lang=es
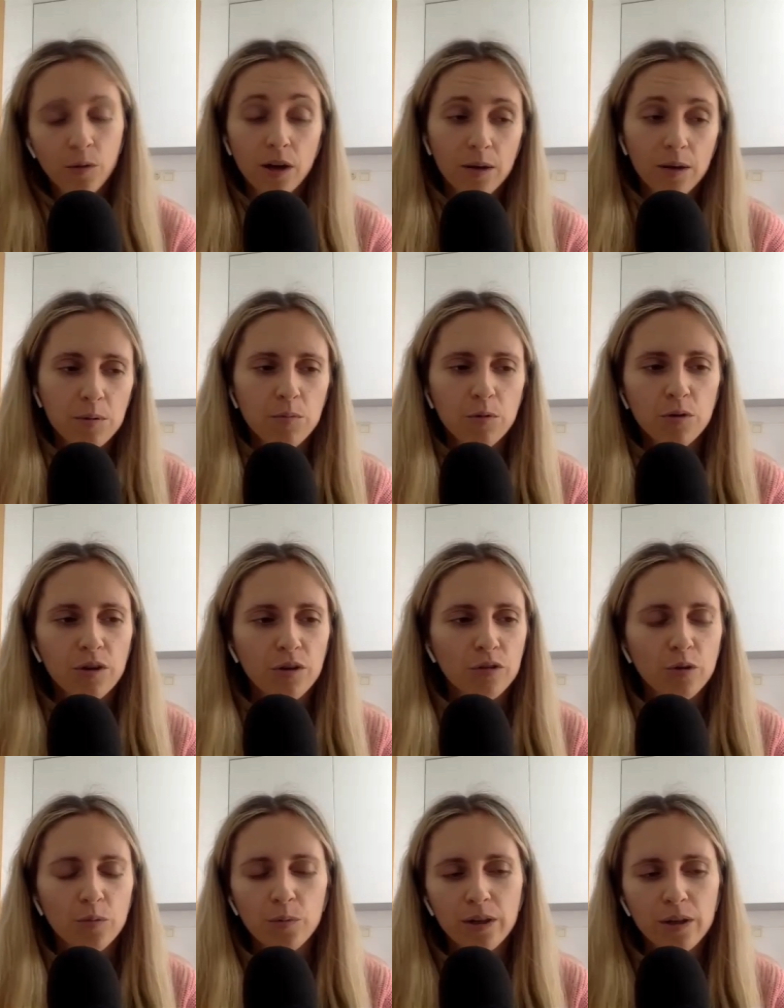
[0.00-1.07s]
bueno, ahora mismo no que
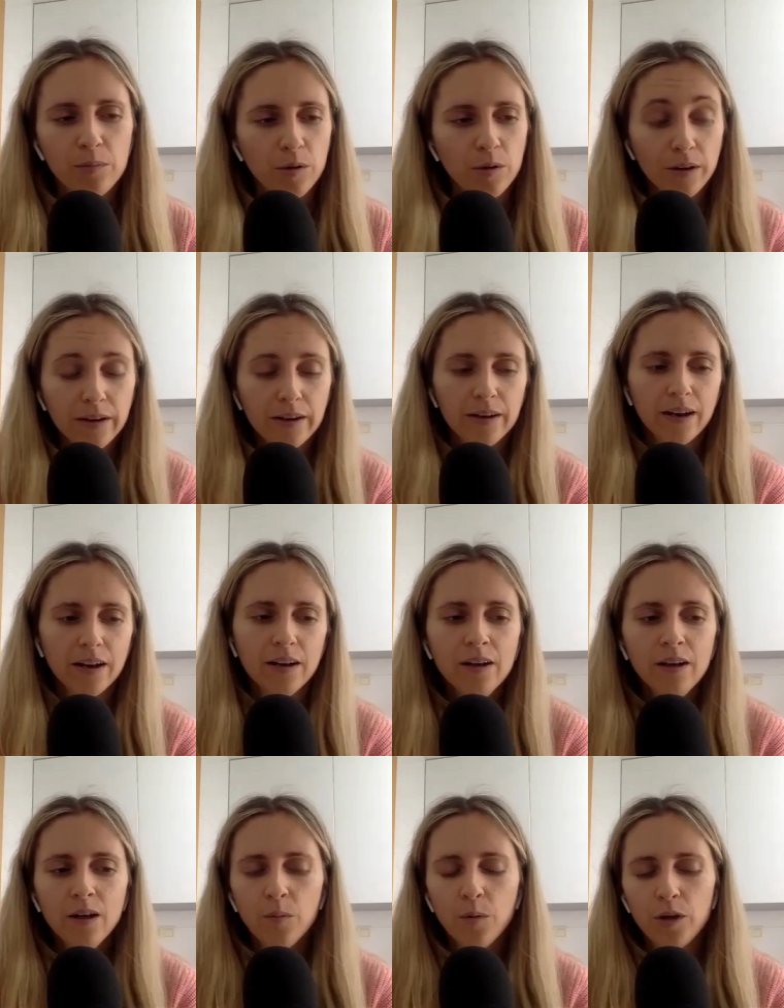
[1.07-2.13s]
no se puede, pero en general
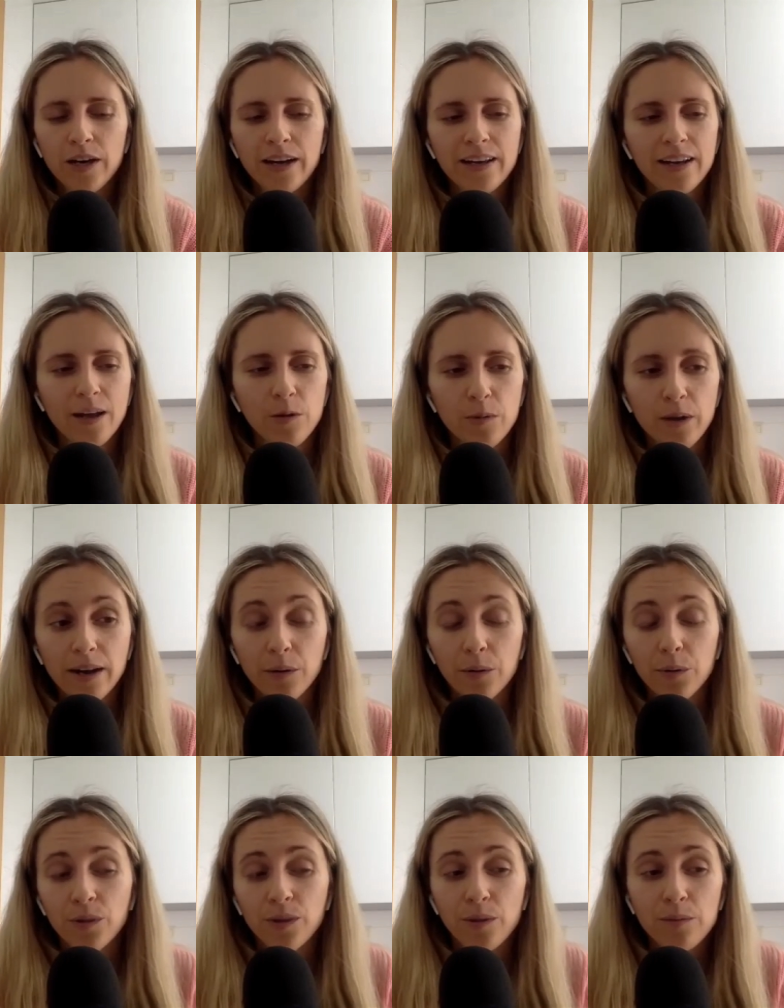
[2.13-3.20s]
podrías crear una
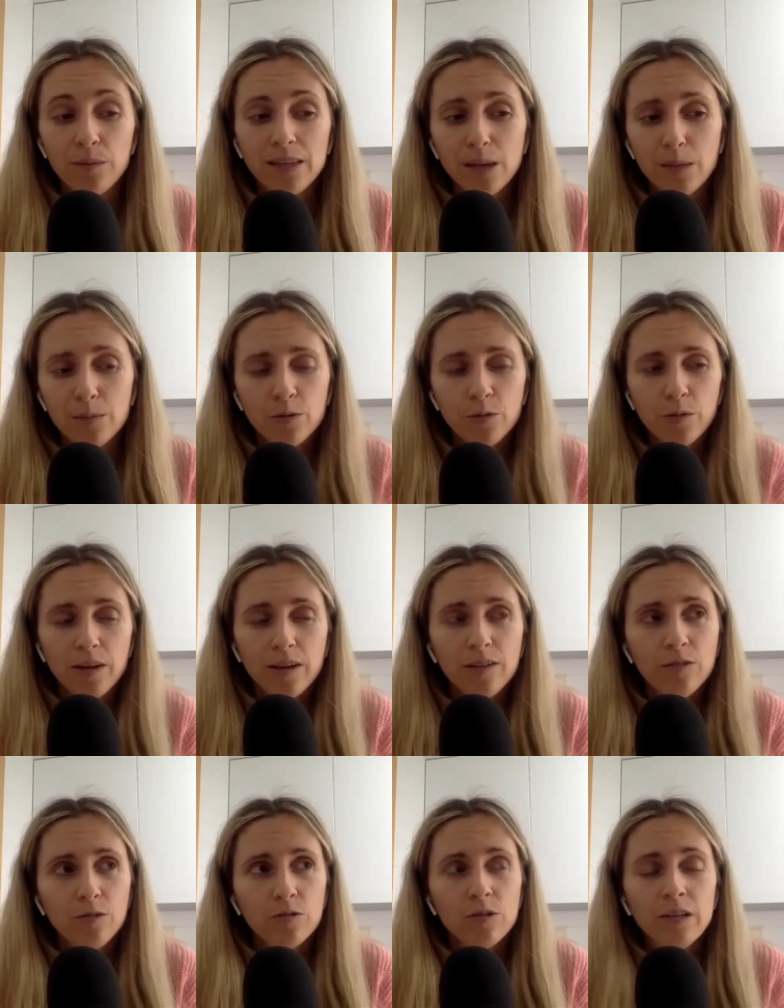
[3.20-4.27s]
reunión de meetup sobre
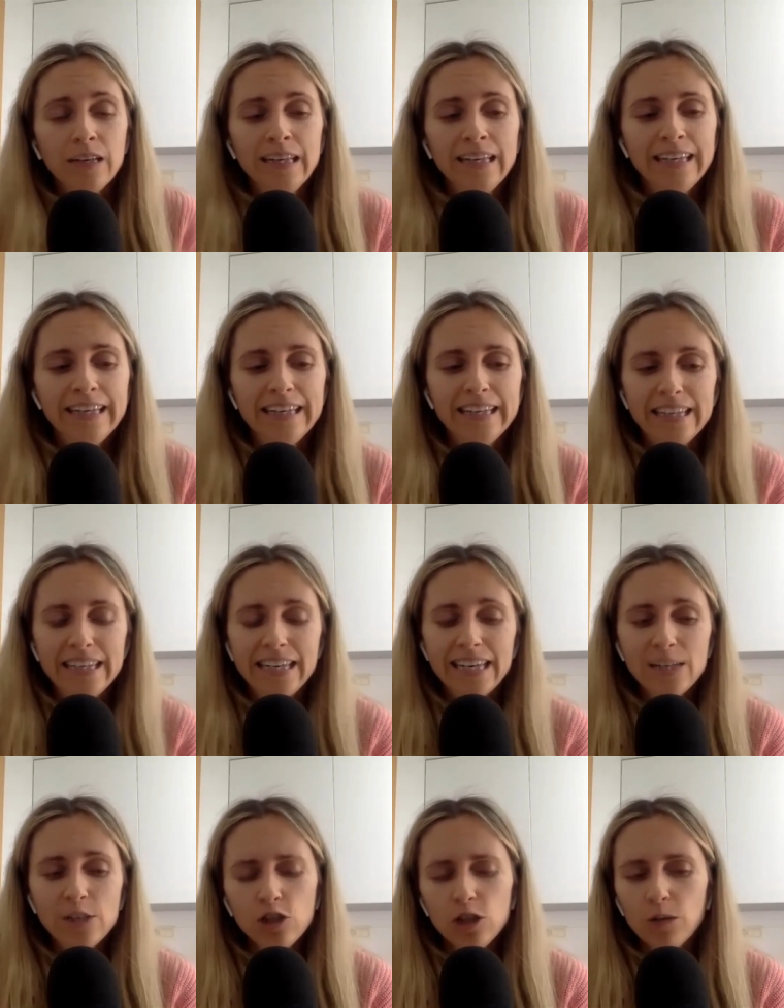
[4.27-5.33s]
esto. Y
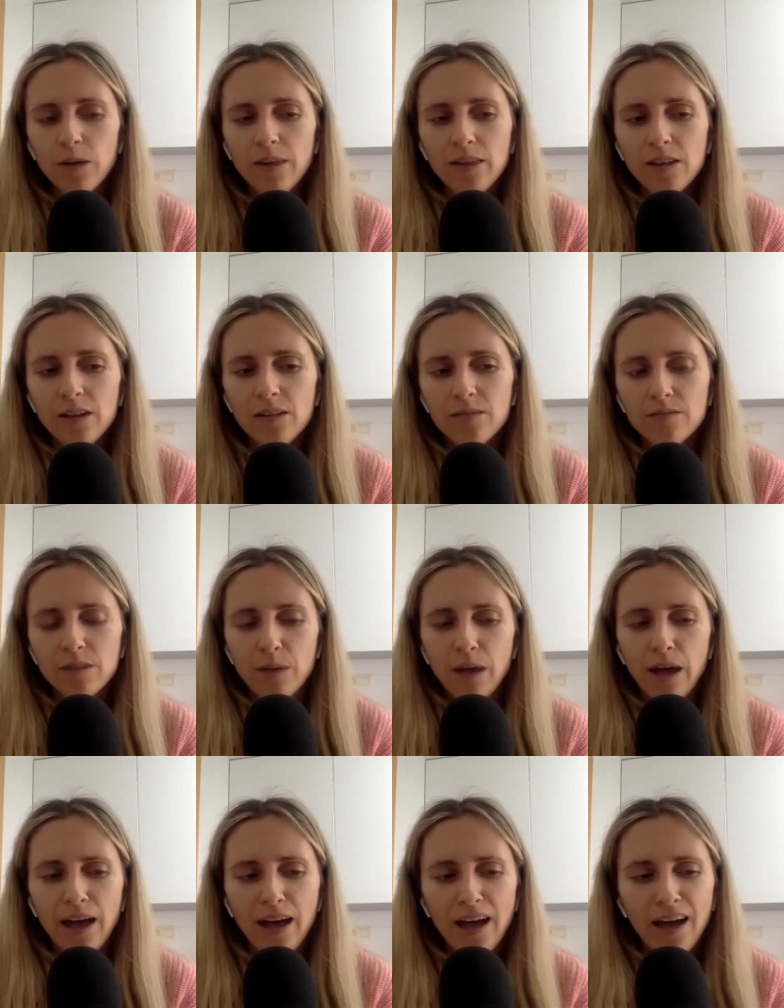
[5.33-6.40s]
eso te va a hacer, te
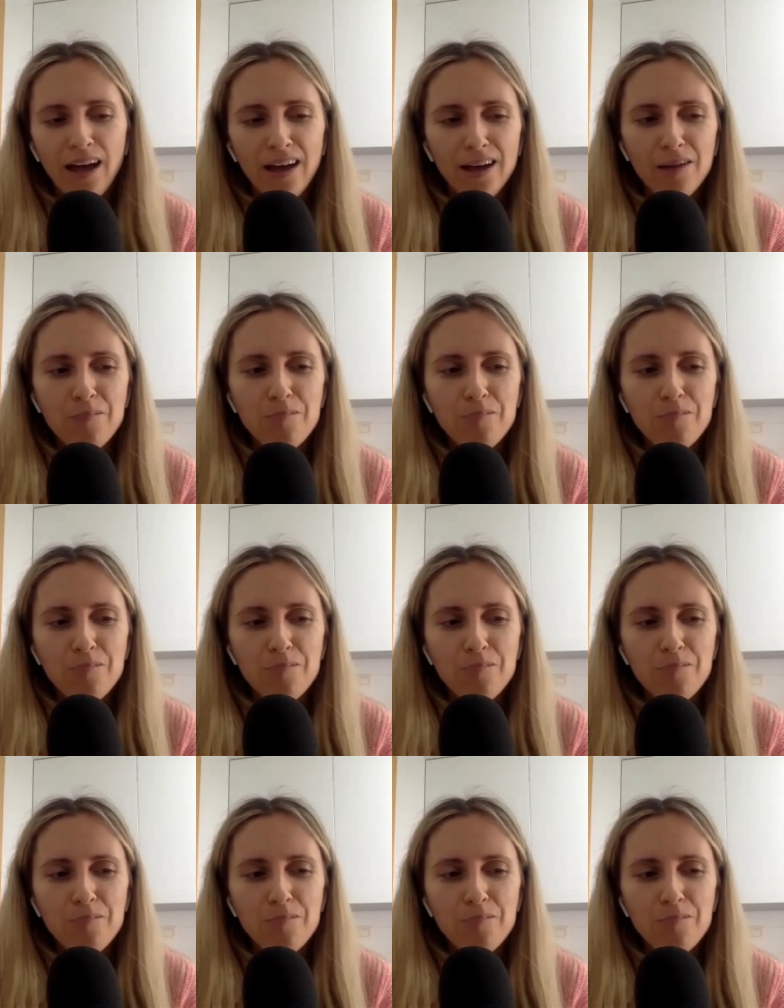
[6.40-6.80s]
va a